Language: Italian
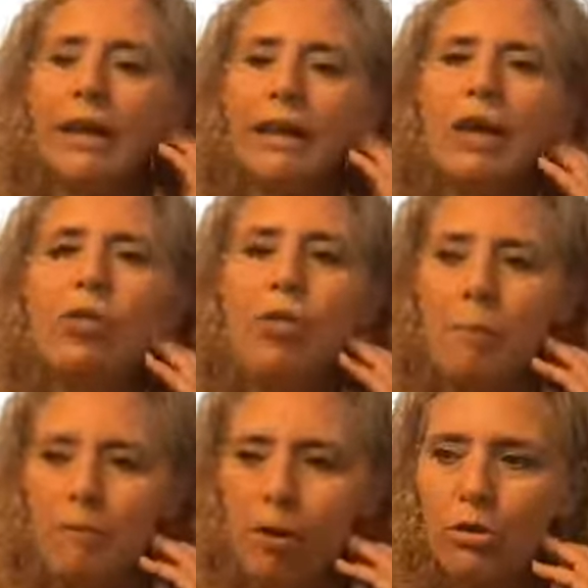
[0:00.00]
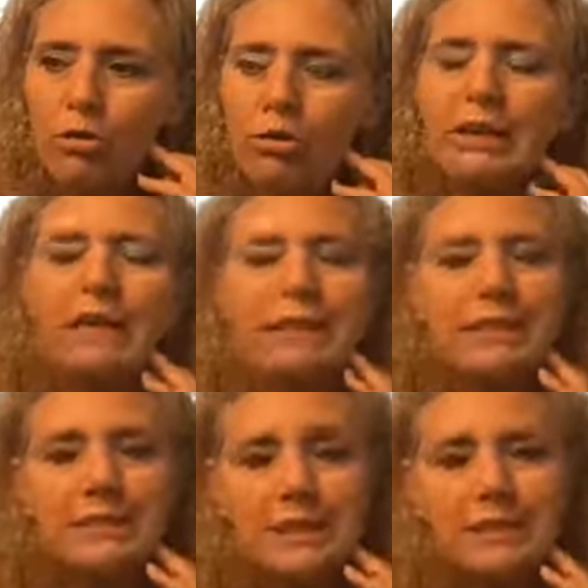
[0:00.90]
ed è composto dagli
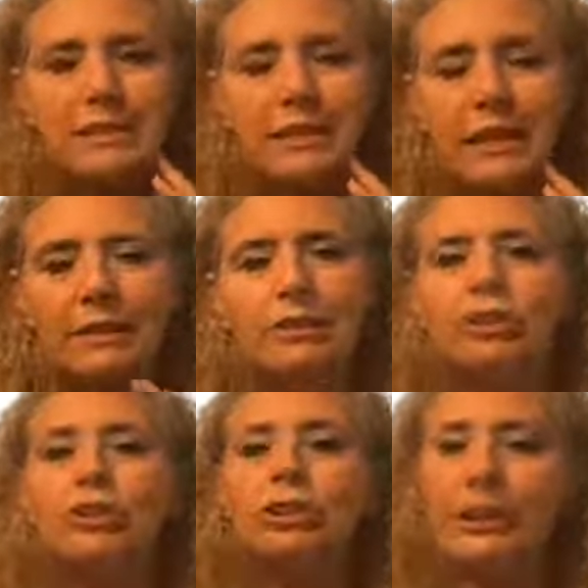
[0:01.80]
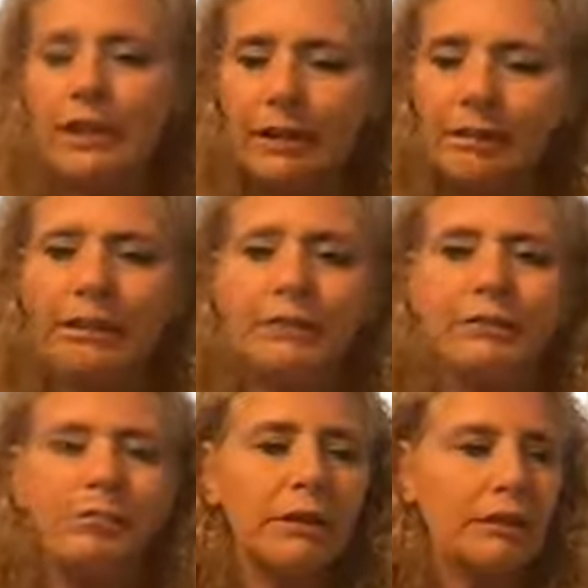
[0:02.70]
stessi identici
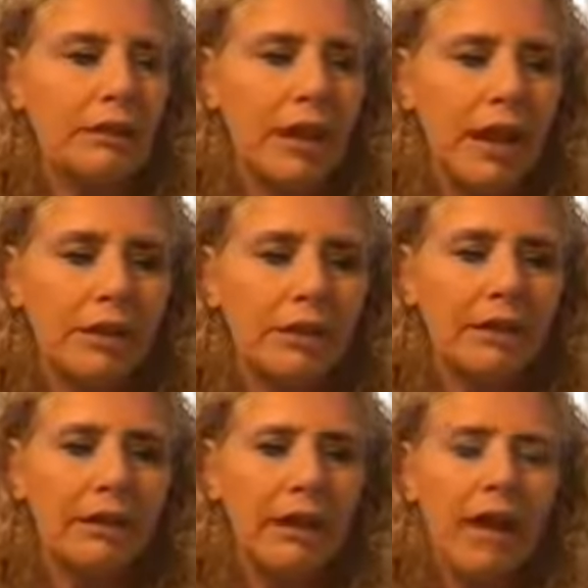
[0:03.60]
elementi e materiali,